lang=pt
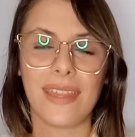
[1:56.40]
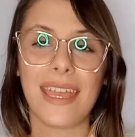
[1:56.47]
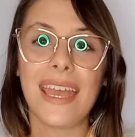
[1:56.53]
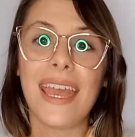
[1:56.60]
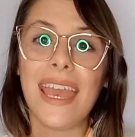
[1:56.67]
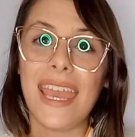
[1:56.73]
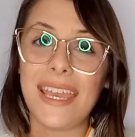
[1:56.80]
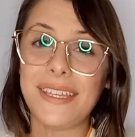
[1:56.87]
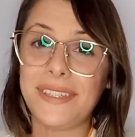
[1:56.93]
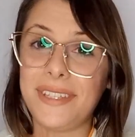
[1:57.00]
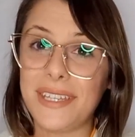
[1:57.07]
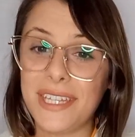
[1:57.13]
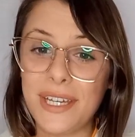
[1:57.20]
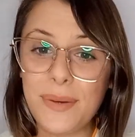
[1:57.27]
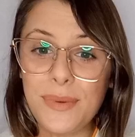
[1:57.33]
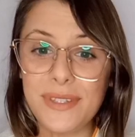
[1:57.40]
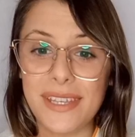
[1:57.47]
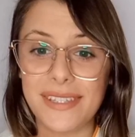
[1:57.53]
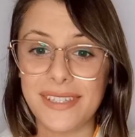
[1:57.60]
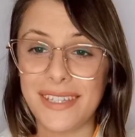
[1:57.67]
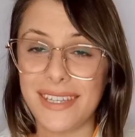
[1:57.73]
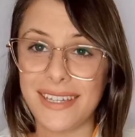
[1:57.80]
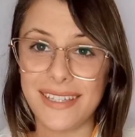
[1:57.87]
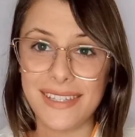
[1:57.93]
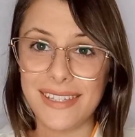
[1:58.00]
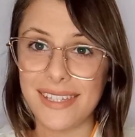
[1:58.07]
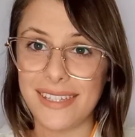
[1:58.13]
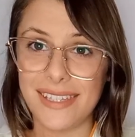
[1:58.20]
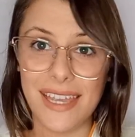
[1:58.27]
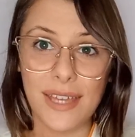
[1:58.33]
Ensinamos as crianças
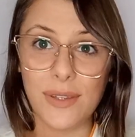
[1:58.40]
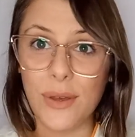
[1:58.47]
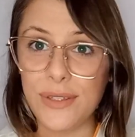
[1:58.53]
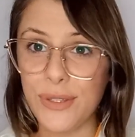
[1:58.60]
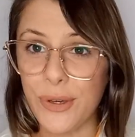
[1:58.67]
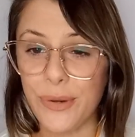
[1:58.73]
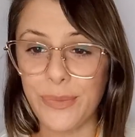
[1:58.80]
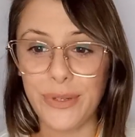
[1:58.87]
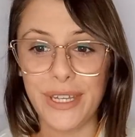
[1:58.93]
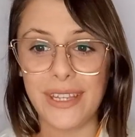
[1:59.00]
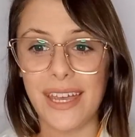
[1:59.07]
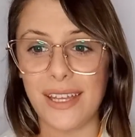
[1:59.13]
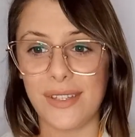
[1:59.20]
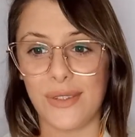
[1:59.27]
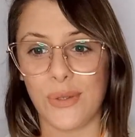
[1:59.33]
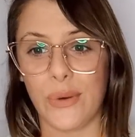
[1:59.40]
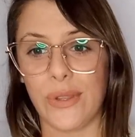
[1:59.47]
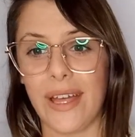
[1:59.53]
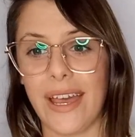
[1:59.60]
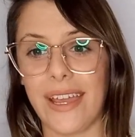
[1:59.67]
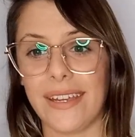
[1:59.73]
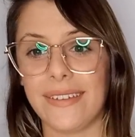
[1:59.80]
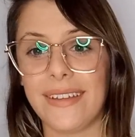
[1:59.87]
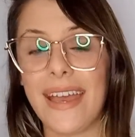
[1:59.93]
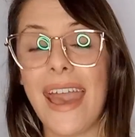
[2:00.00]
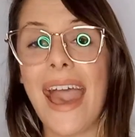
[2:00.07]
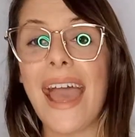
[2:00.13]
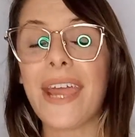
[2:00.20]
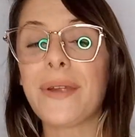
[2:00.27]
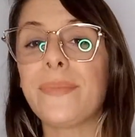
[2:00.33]
e a nossa comunidade escolar a
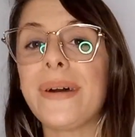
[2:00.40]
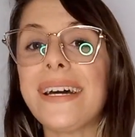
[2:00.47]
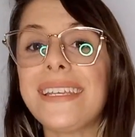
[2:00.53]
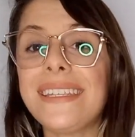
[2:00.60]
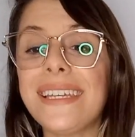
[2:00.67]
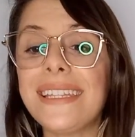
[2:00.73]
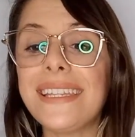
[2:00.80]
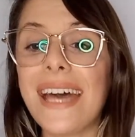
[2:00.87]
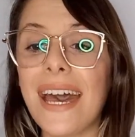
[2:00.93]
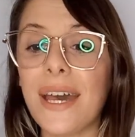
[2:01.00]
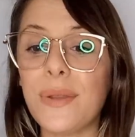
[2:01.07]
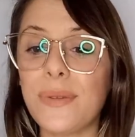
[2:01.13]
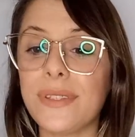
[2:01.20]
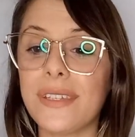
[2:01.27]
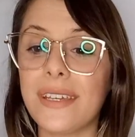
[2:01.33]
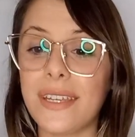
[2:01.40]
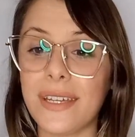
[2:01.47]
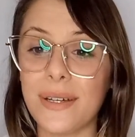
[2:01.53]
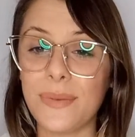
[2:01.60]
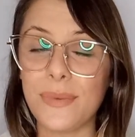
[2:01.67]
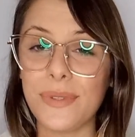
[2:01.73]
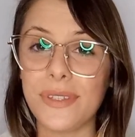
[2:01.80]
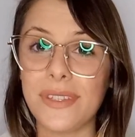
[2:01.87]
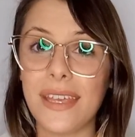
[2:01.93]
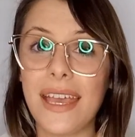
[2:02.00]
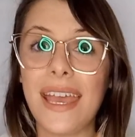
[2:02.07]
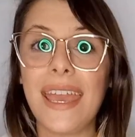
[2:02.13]
armazenar os grãos em